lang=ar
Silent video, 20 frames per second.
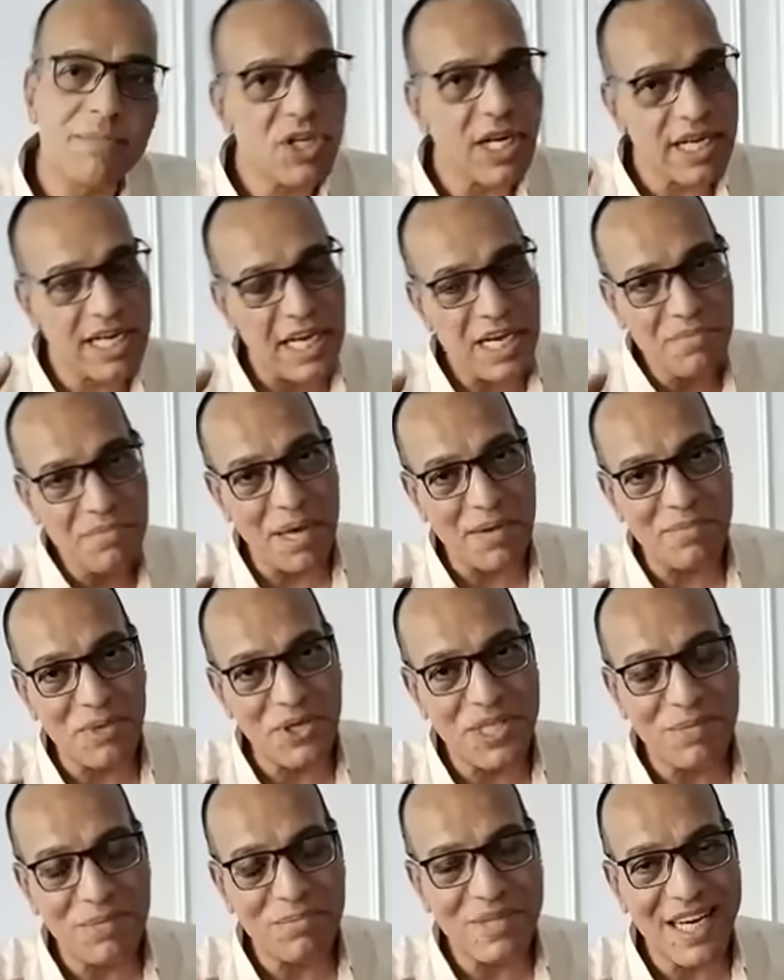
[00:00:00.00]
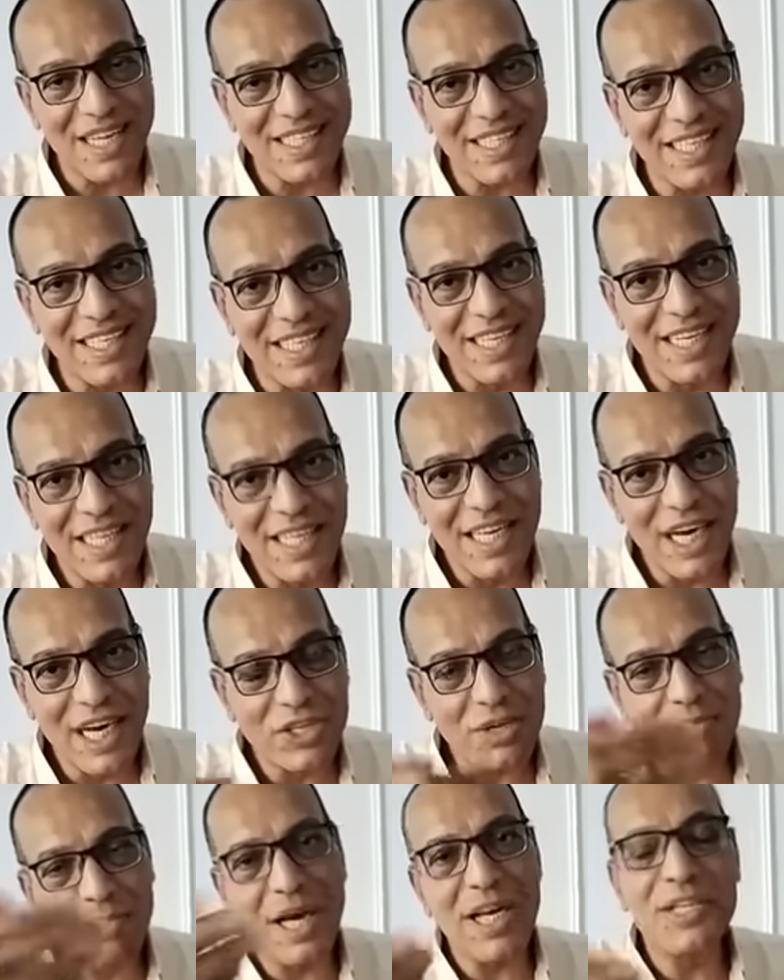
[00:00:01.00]
سبيل المثال مش هتكلم على المواد بتاعتي
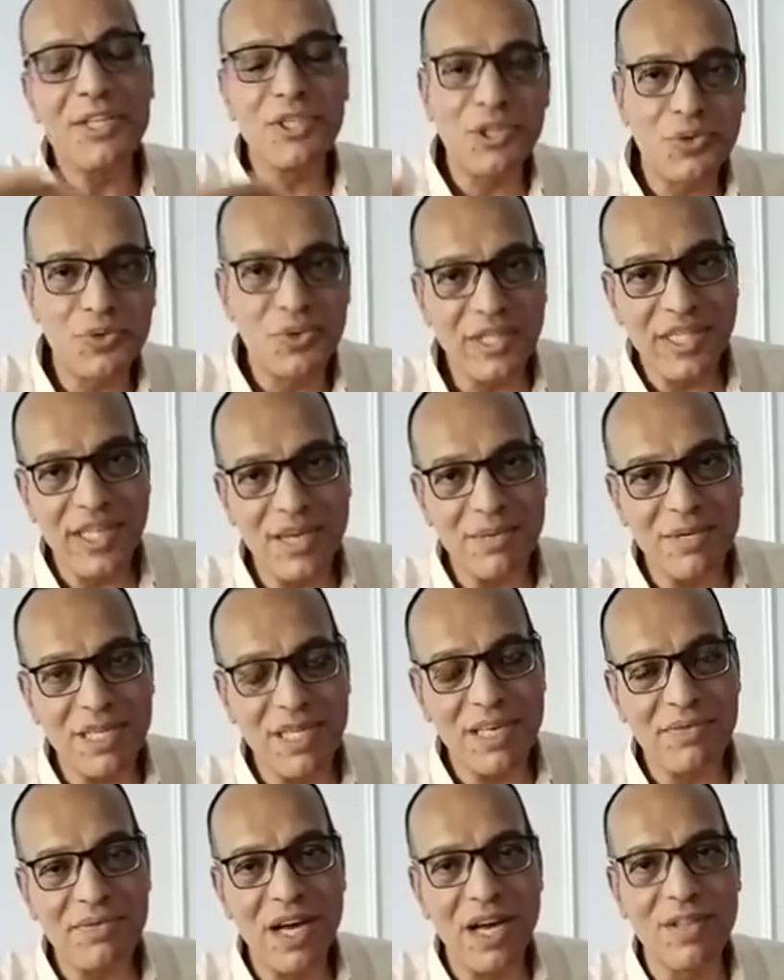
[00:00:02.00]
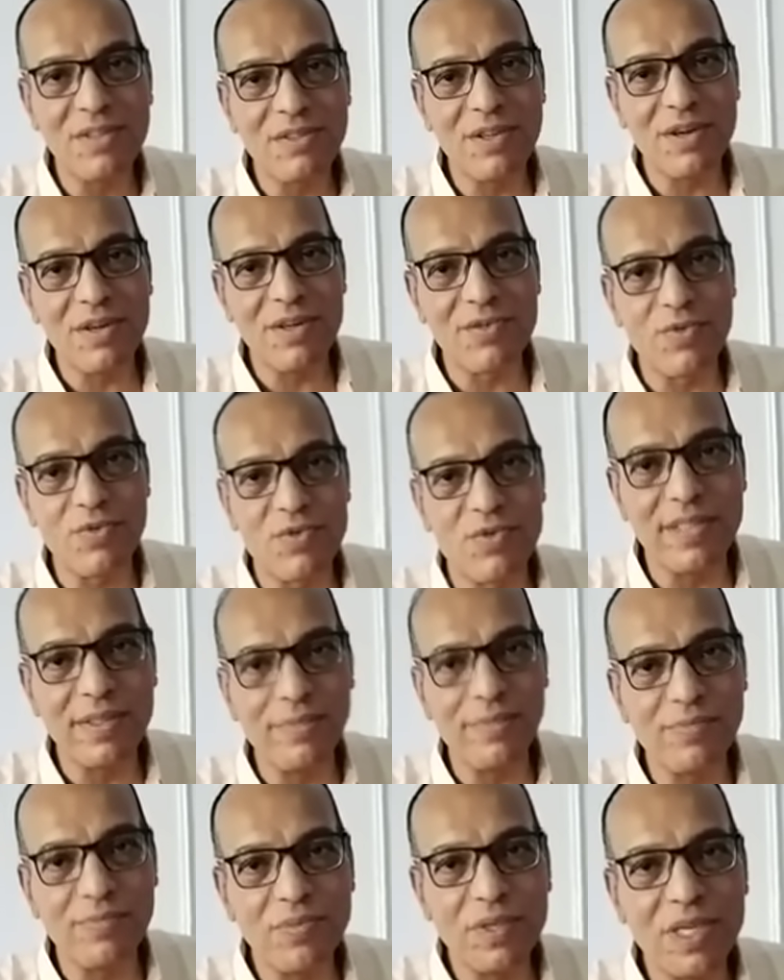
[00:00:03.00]
عشان ما حدش يقول ان انا بدافع عن
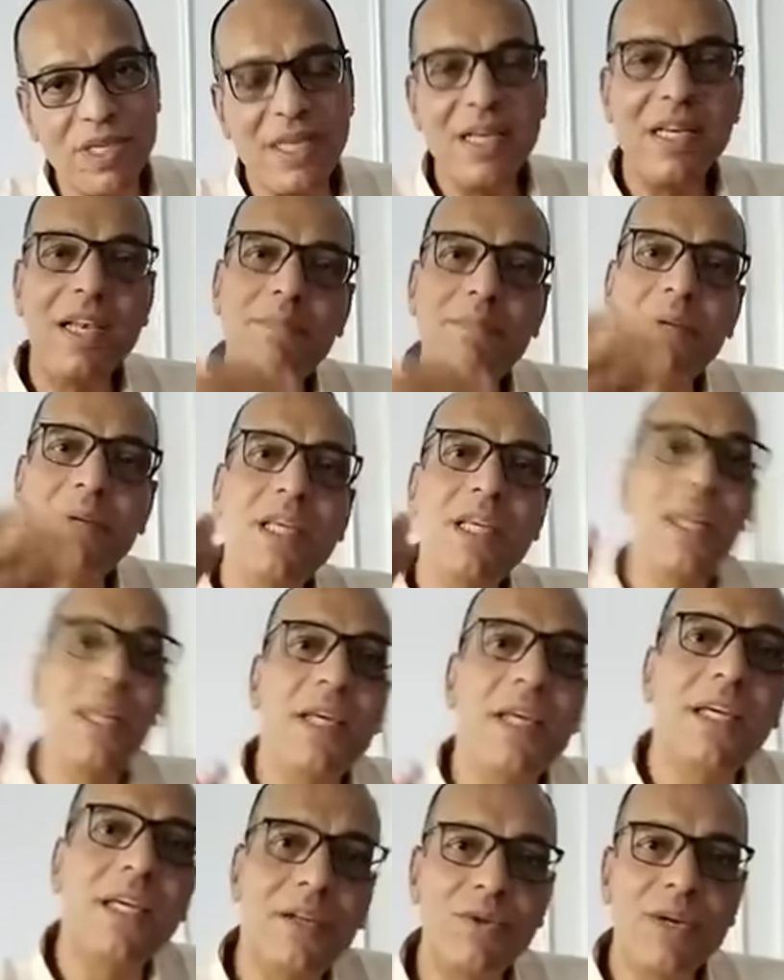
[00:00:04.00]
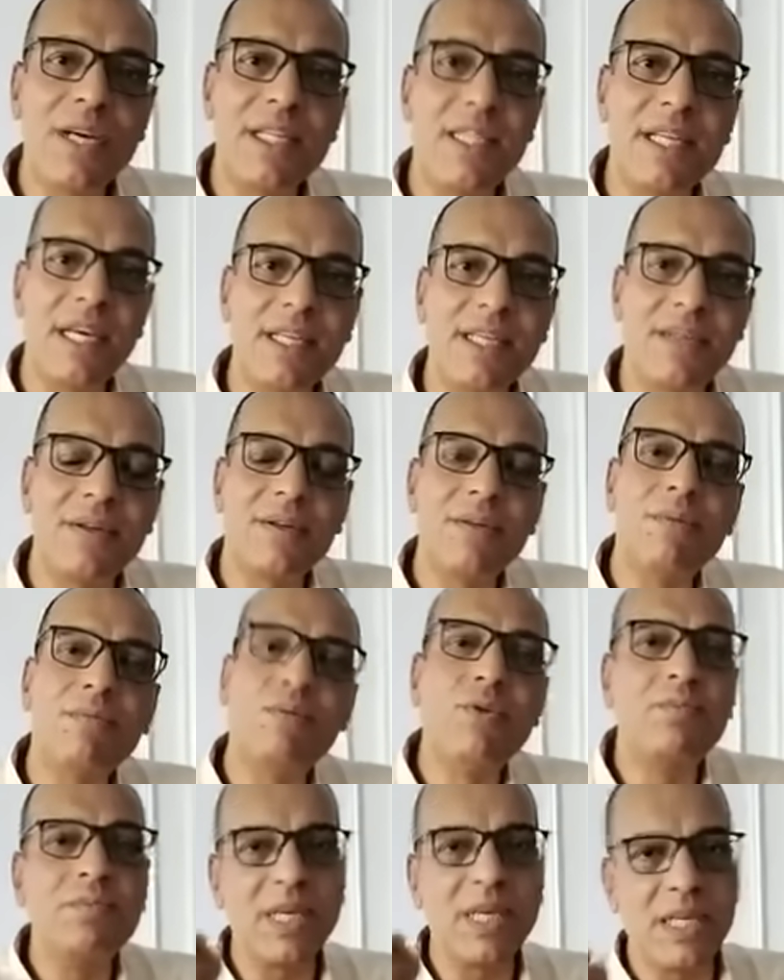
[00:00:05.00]
تخصصي لما تلغي اللغه
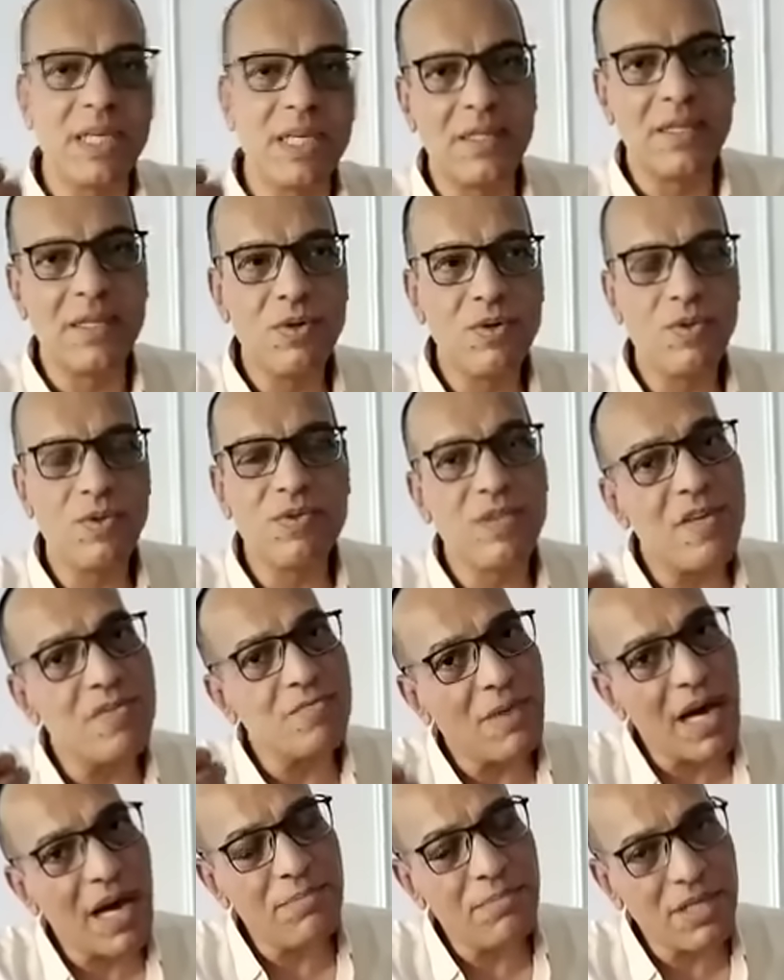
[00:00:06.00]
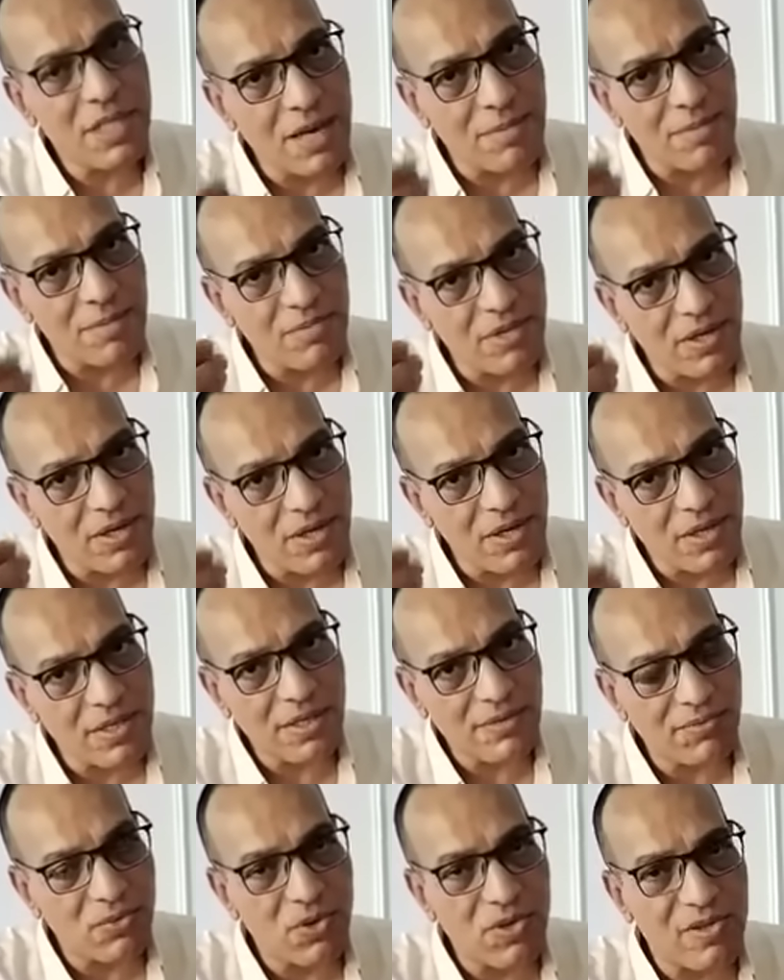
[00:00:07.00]
الثانيه ممكن استاذ محمد عبد
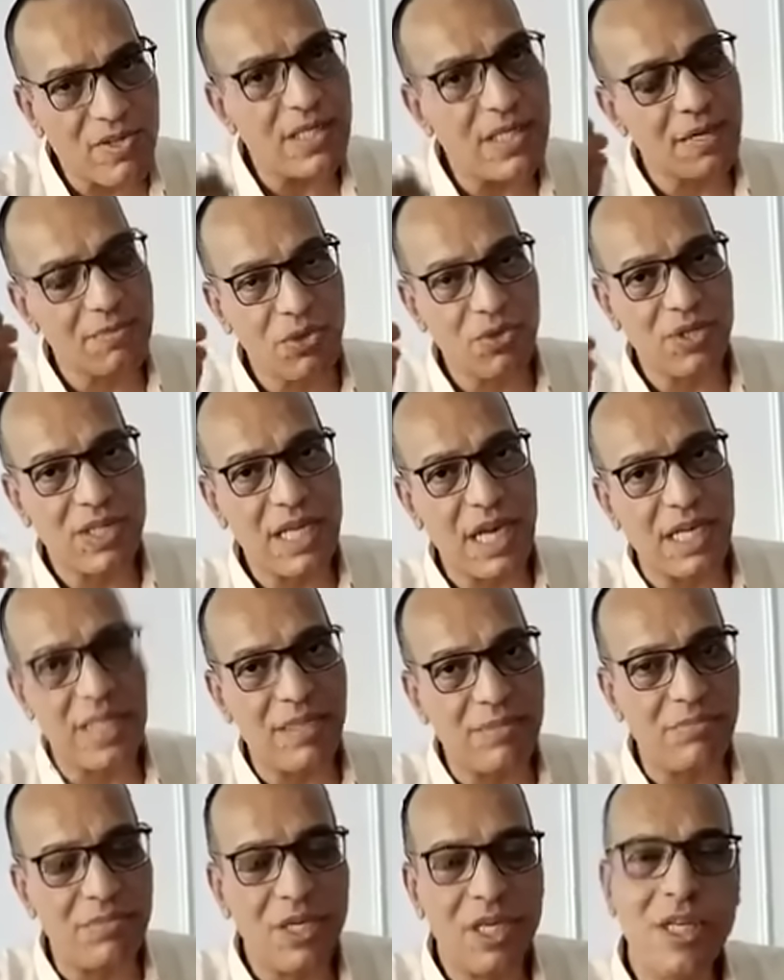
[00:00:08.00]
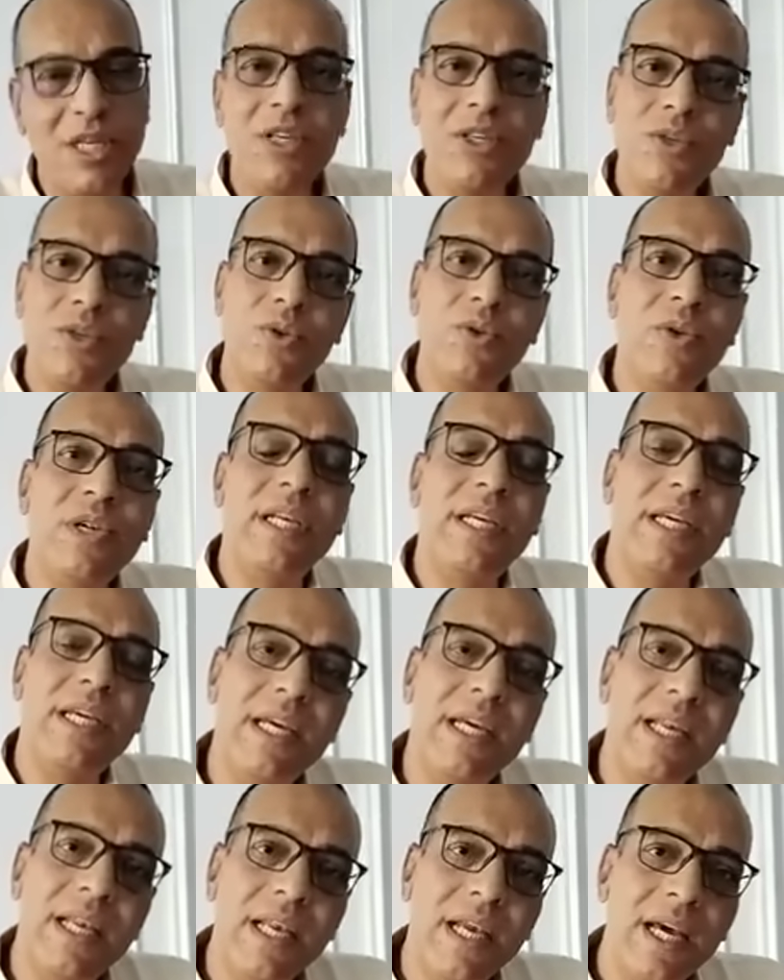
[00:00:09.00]
اللطيف وزير التربيه والتعليم
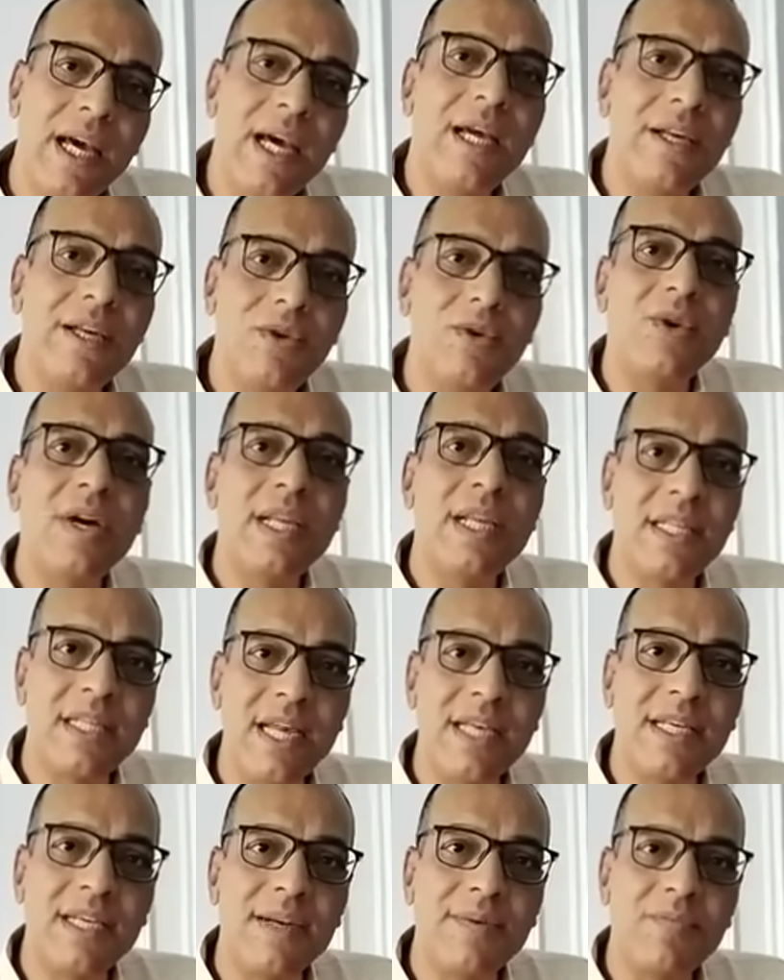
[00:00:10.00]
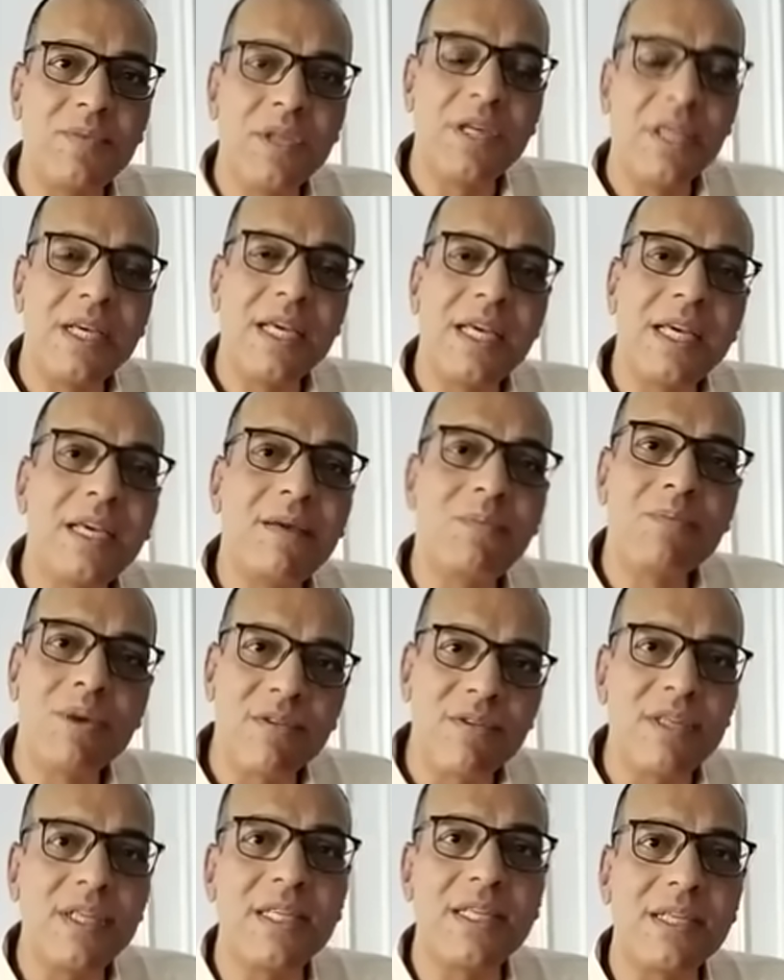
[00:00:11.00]
يقول لي الغاء اللغه الثانيه
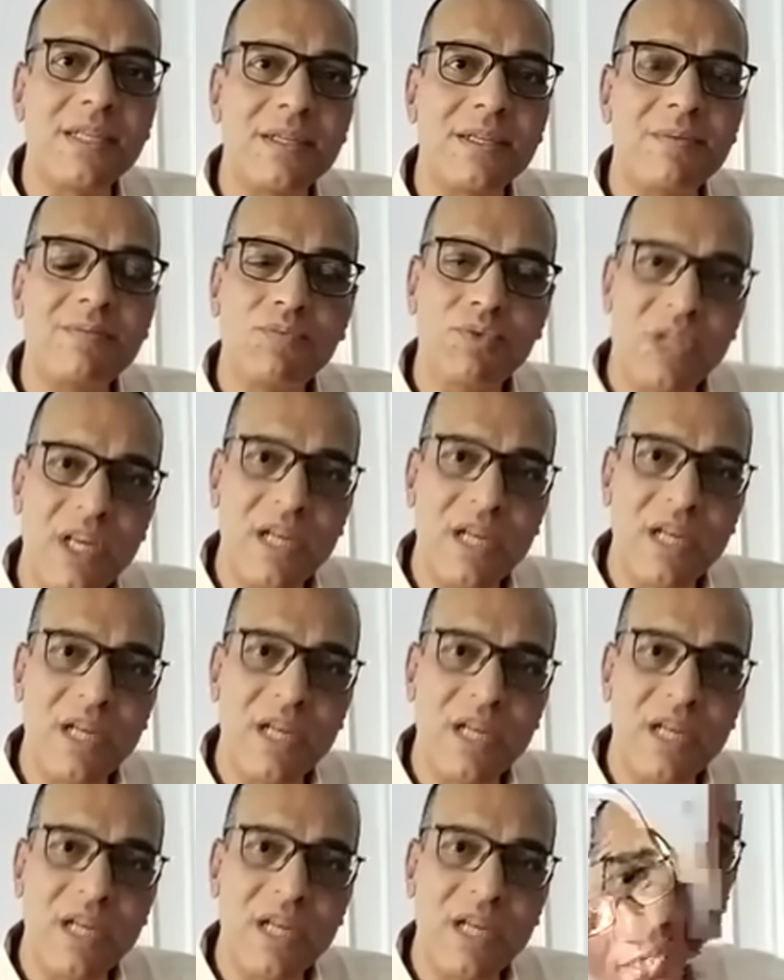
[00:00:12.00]
ايه مصير